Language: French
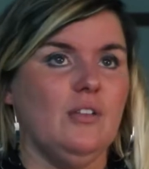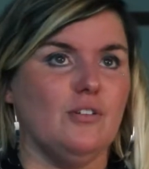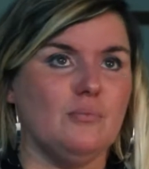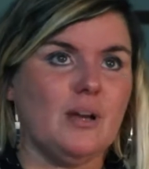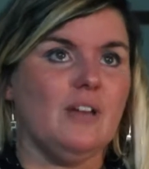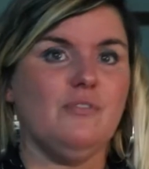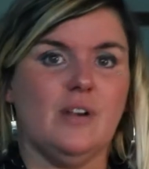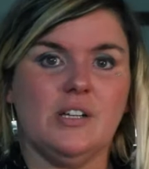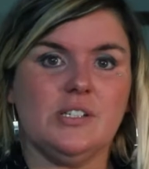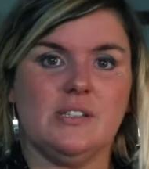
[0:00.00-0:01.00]
Donc, bref,
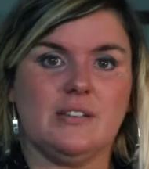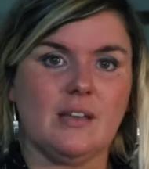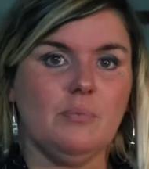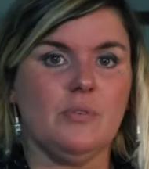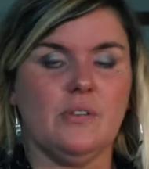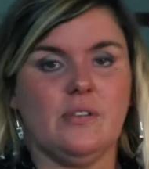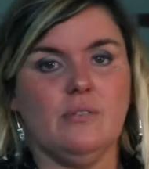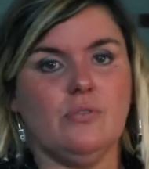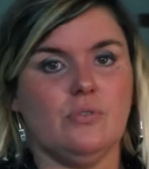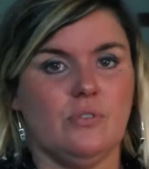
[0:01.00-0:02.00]
voilà, j'étais très
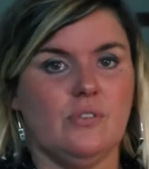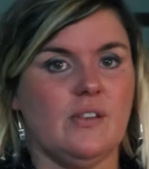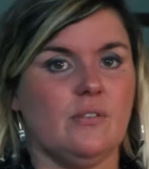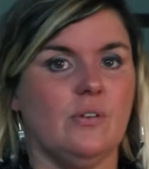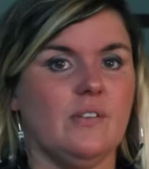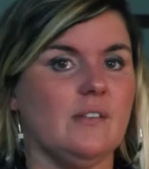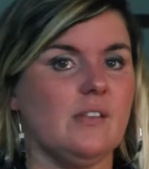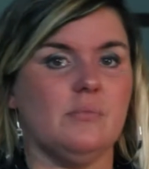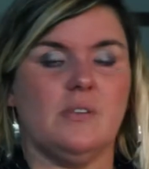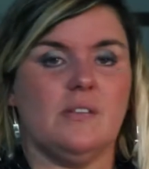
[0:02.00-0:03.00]
positive autour de cette grossesse
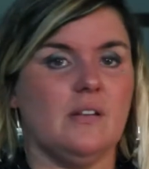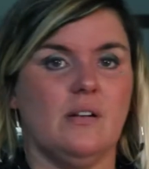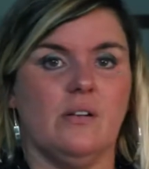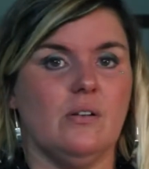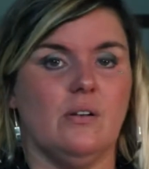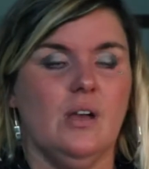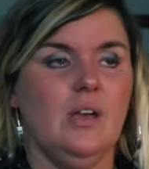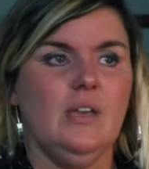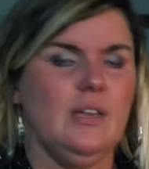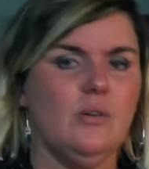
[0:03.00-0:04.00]
en me disant euh,
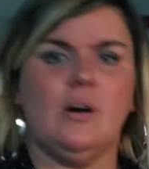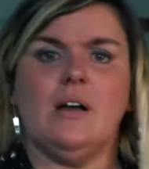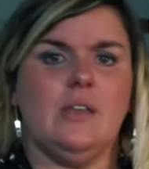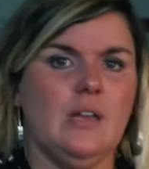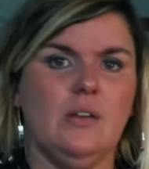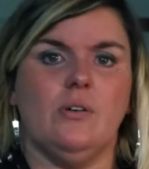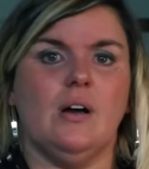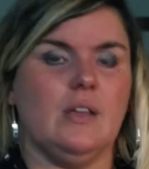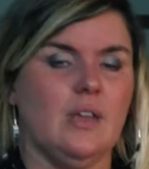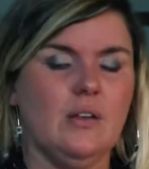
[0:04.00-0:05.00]
il n'aura rien, il
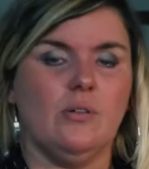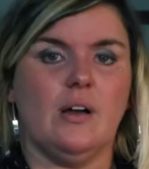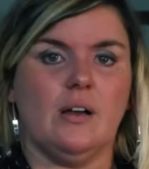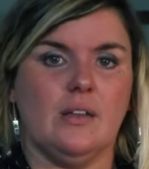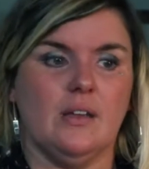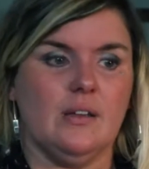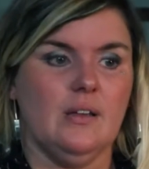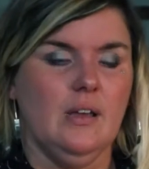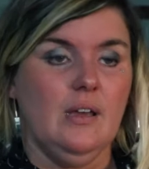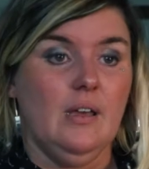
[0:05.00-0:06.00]
n'aura rien, il n'aura rien.
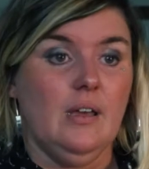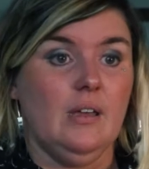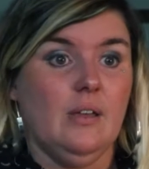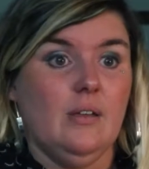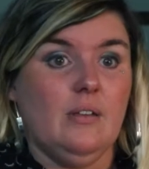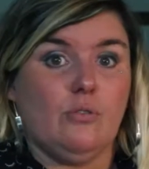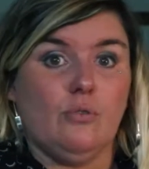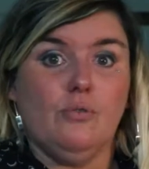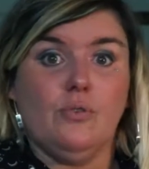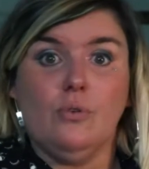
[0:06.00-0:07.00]
Et il se
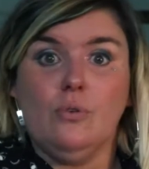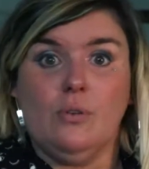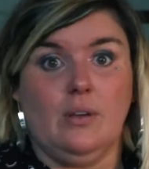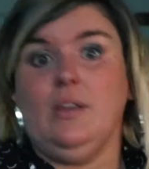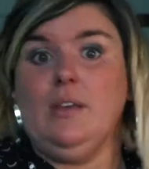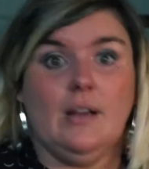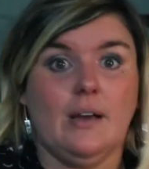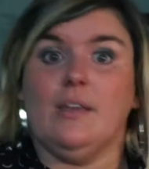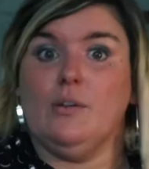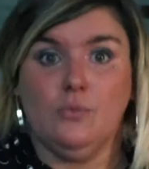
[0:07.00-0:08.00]
trouve qu'il euh, n'a
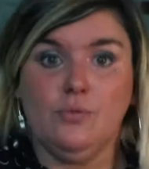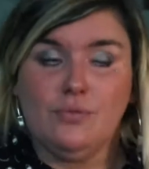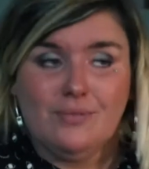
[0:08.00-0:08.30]
rien eu.